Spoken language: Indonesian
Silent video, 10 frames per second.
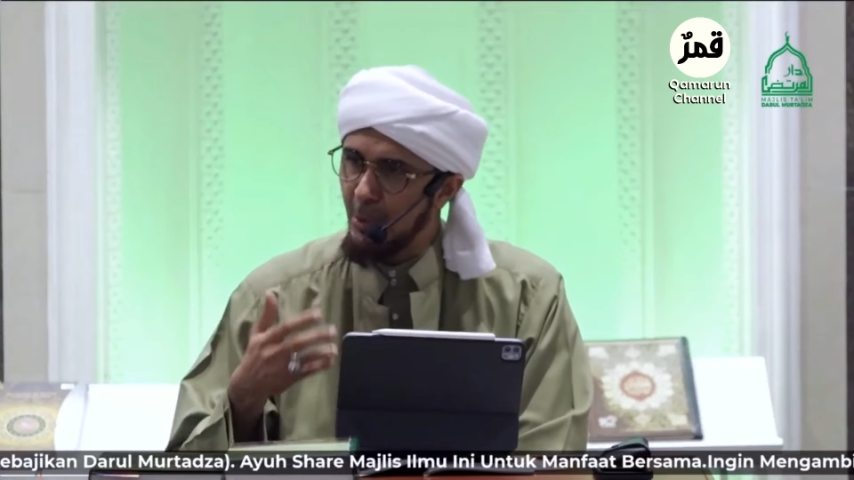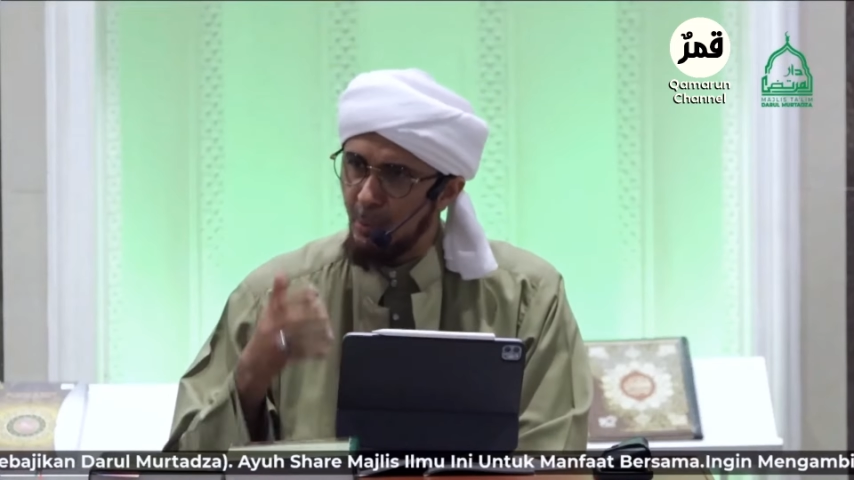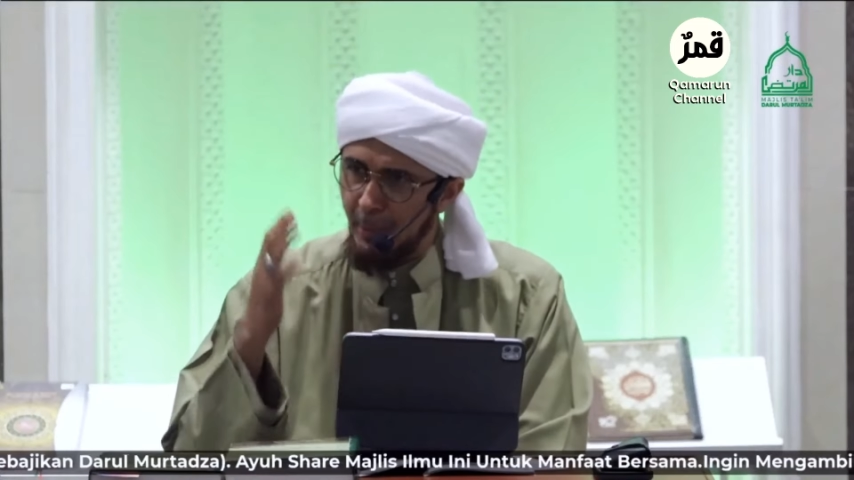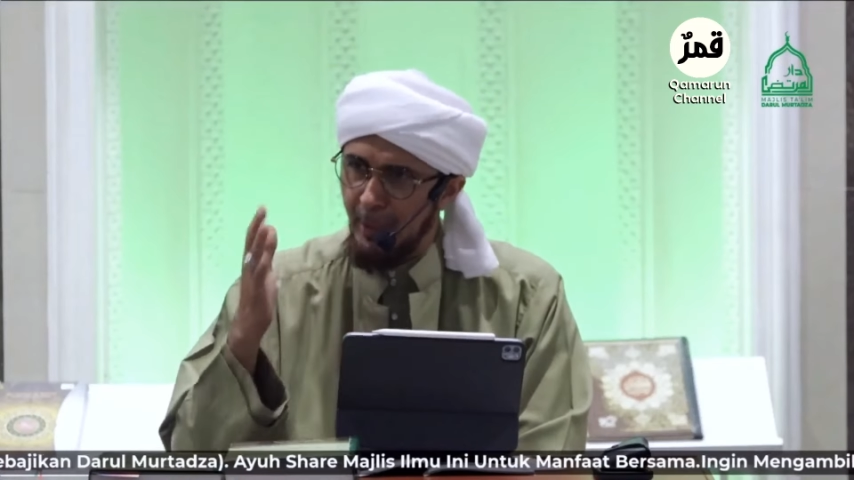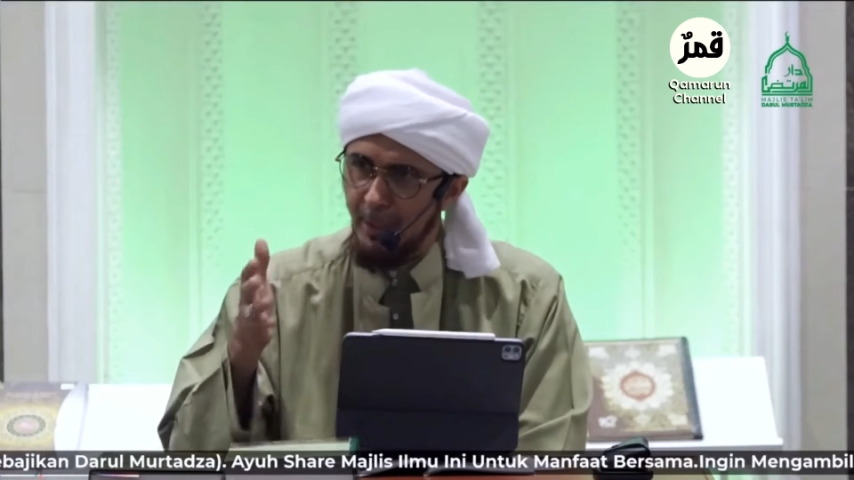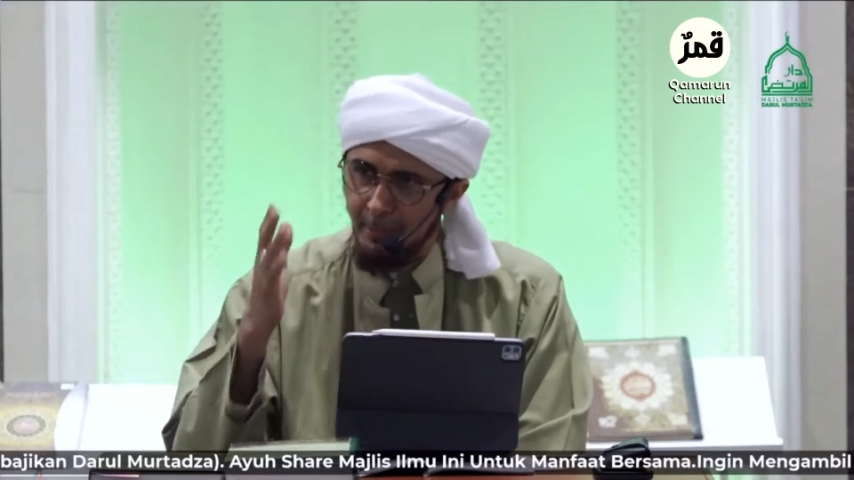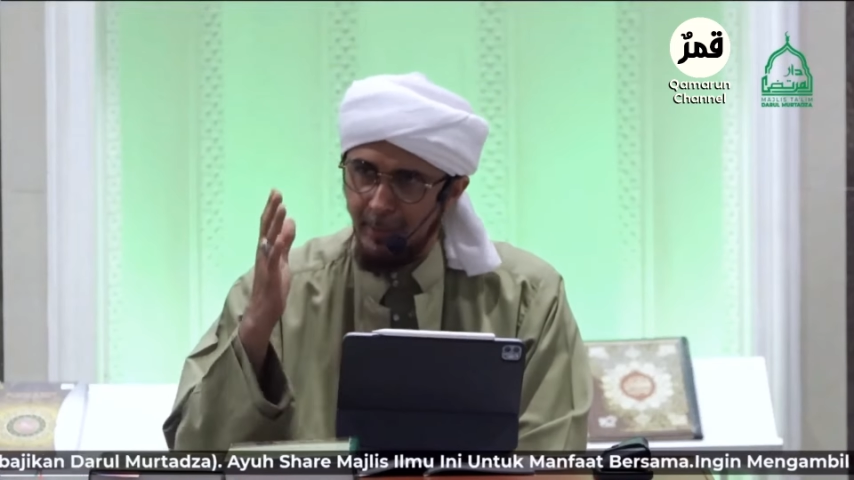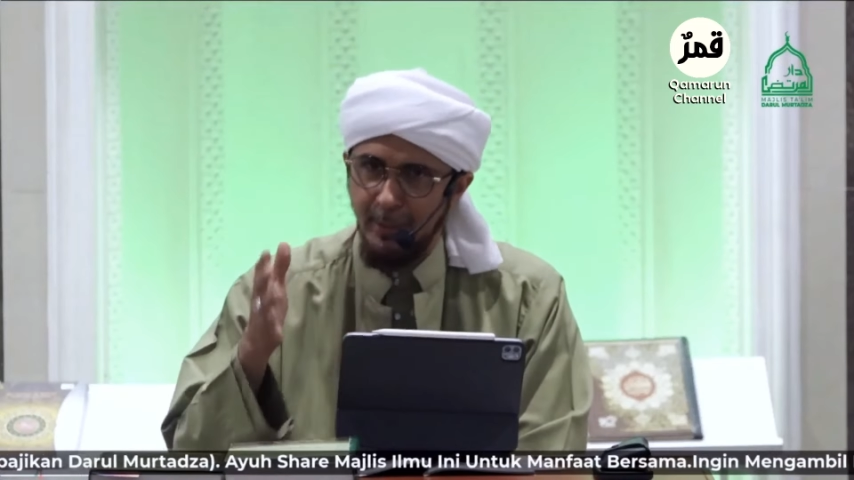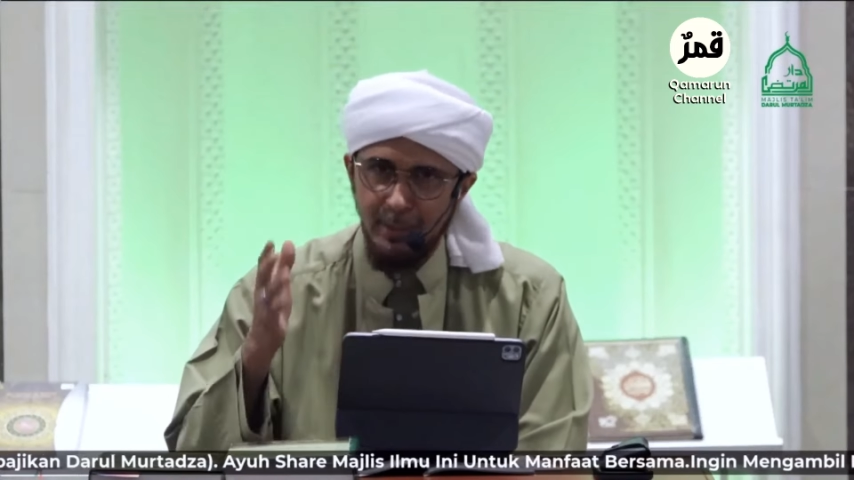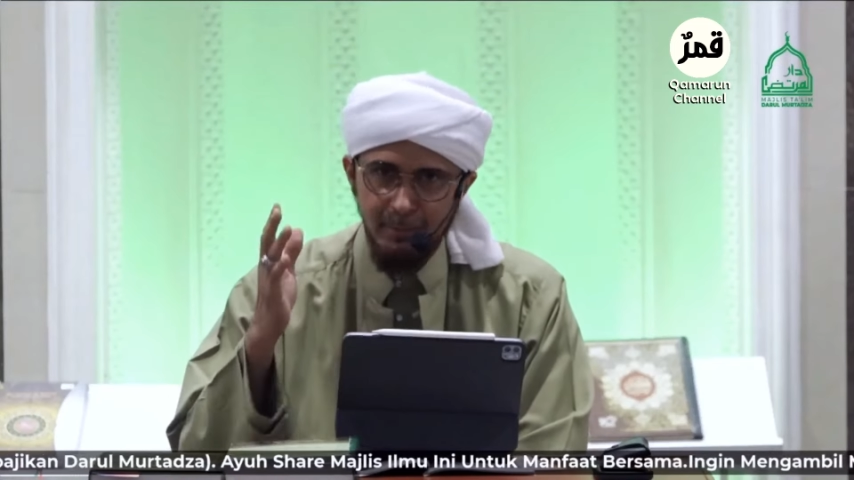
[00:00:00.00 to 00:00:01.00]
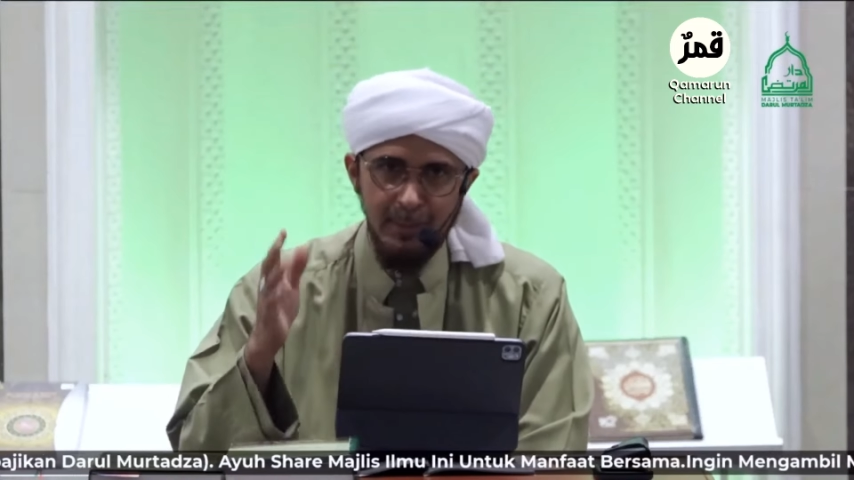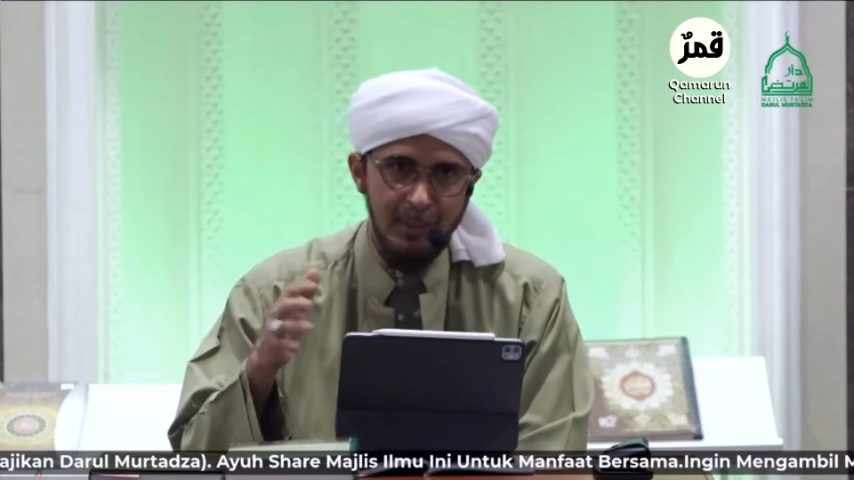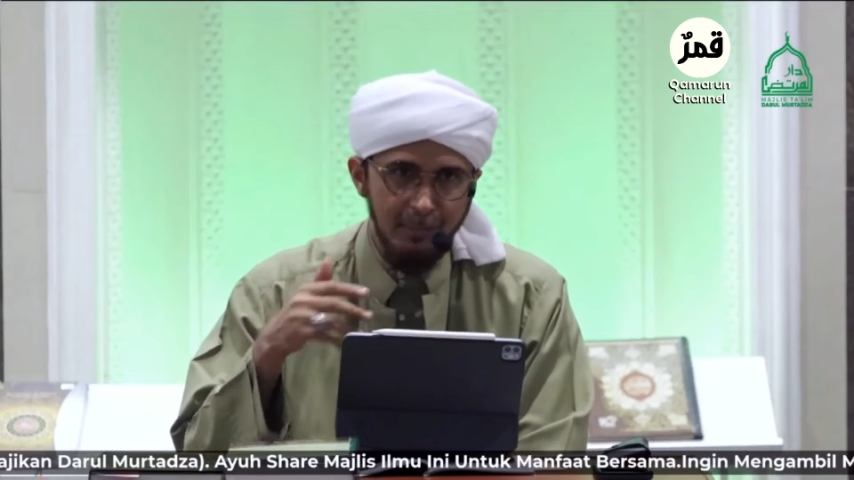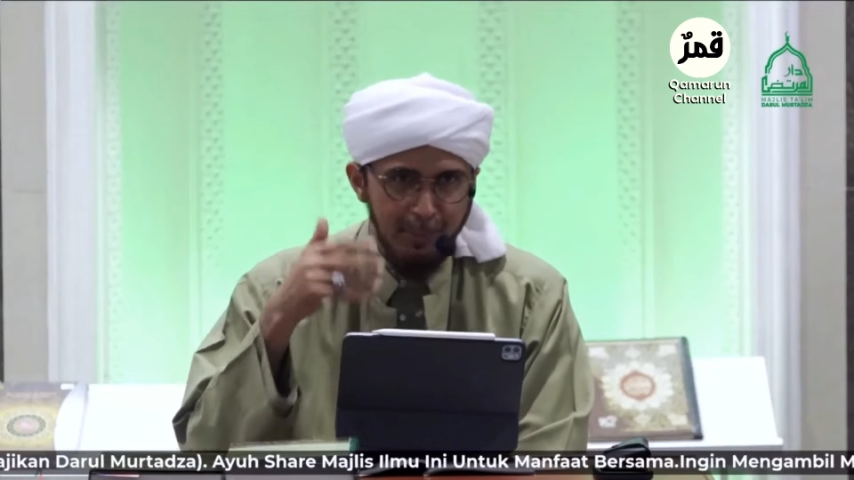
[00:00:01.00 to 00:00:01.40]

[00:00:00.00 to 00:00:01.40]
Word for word: selalu marah, marah, marah.